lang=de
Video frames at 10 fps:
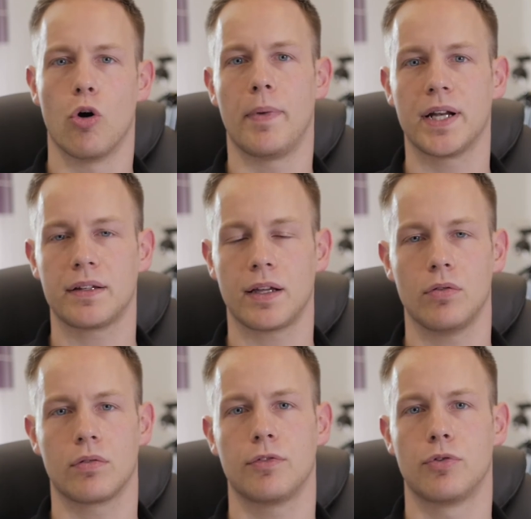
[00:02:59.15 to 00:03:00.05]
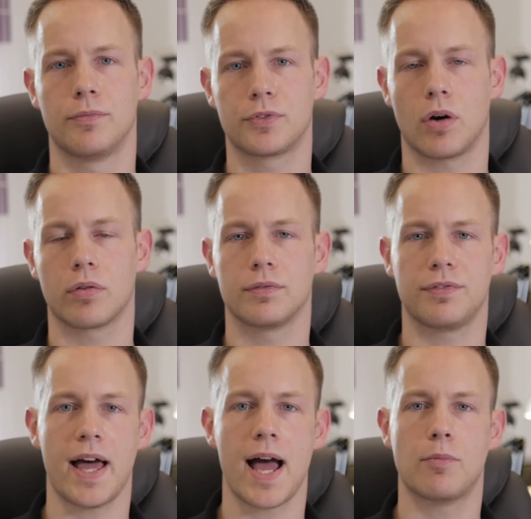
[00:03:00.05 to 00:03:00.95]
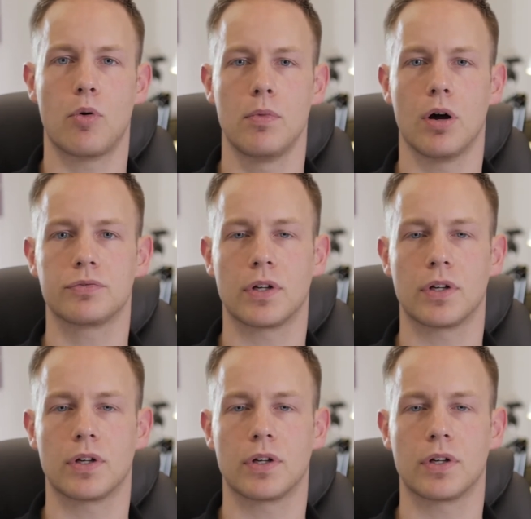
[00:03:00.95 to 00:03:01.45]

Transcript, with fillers: und man hat dann irgendwie 5000 Flyer im Umlauf